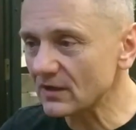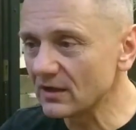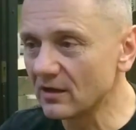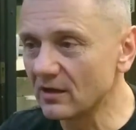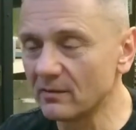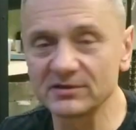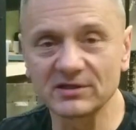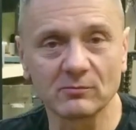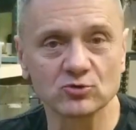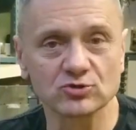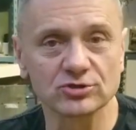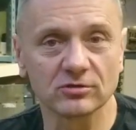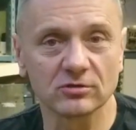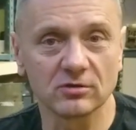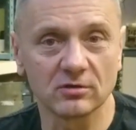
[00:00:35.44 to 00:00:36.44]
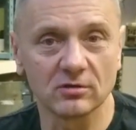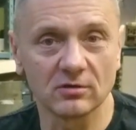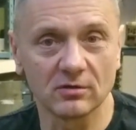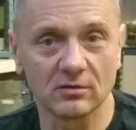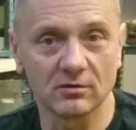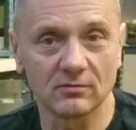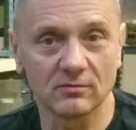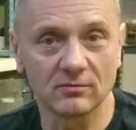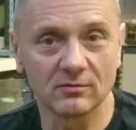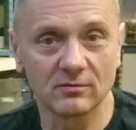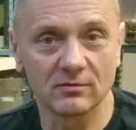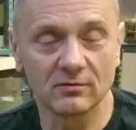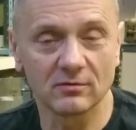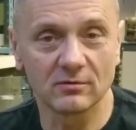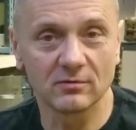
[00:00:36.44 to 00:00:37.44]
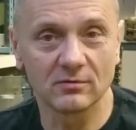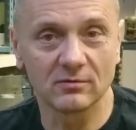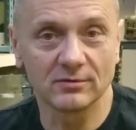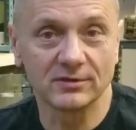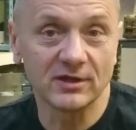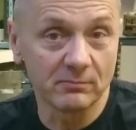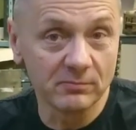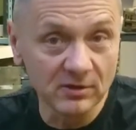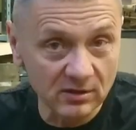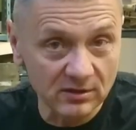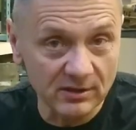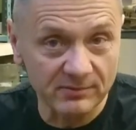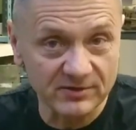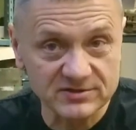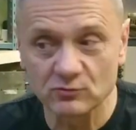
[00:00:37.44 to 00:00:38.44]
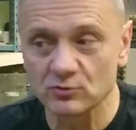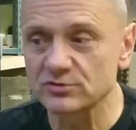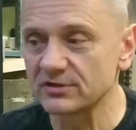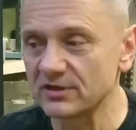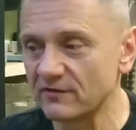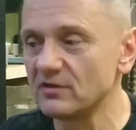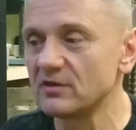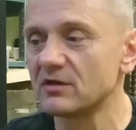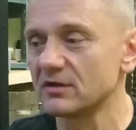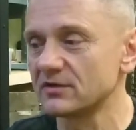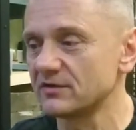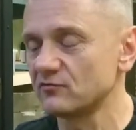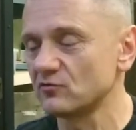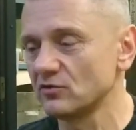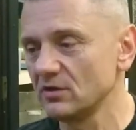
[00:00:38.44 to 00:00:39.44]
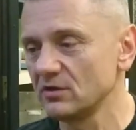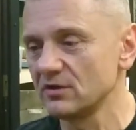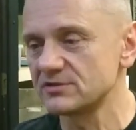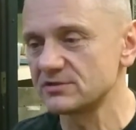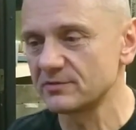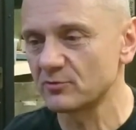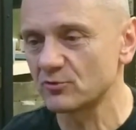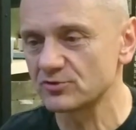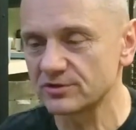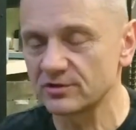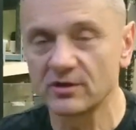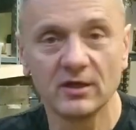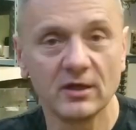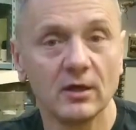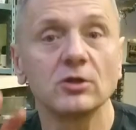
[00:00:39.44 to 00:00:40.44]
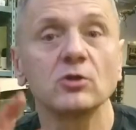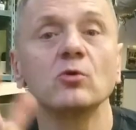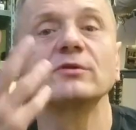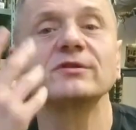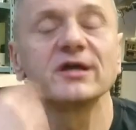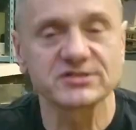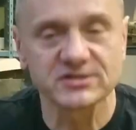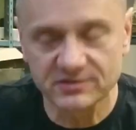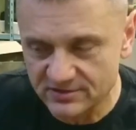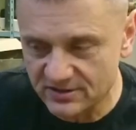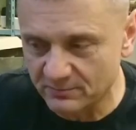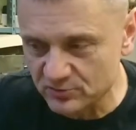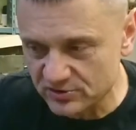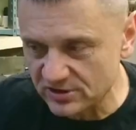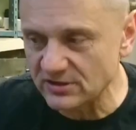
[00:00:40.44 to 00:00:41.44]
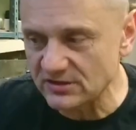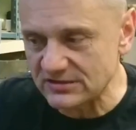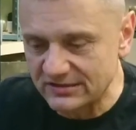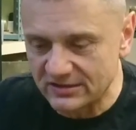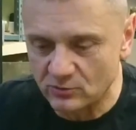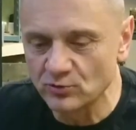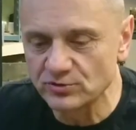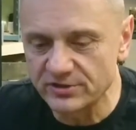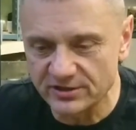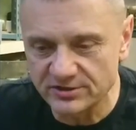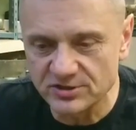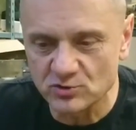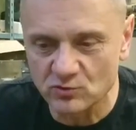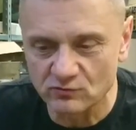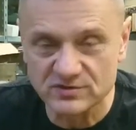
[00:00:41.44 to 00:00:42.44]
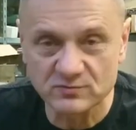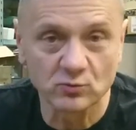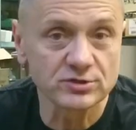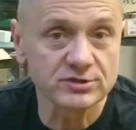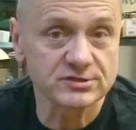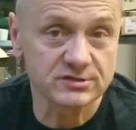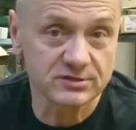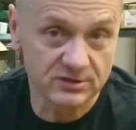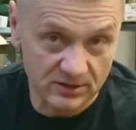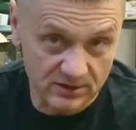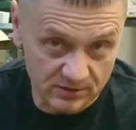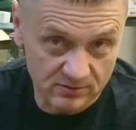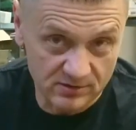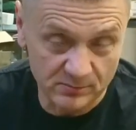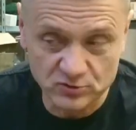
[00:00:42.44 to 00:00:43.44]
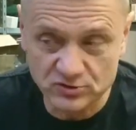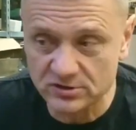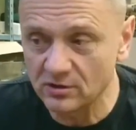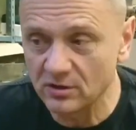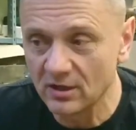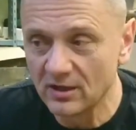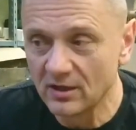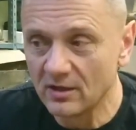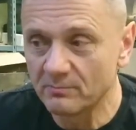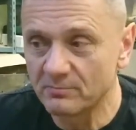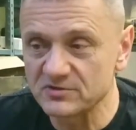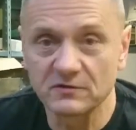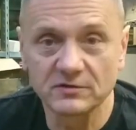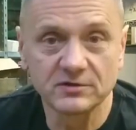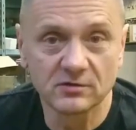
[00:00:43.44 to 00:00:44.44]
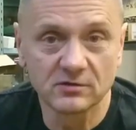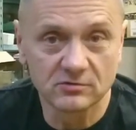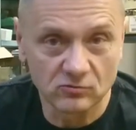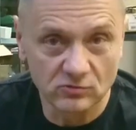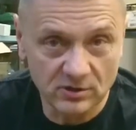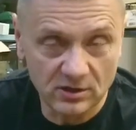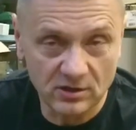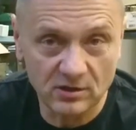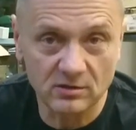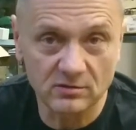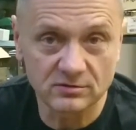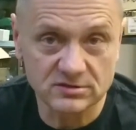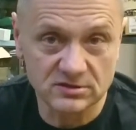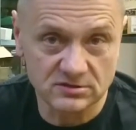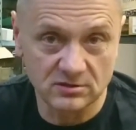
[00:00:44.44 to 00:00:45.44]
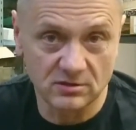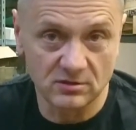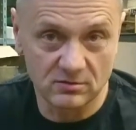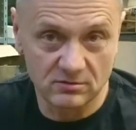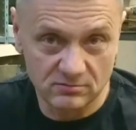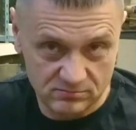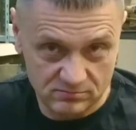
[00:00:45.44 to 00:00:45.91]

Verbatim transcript: э, потому что э, я был на производстве, я видел, как что все делается и прочее. Ну, даже допустить, если такую теоретическую возможность я допустил, позвонил туда и сказал,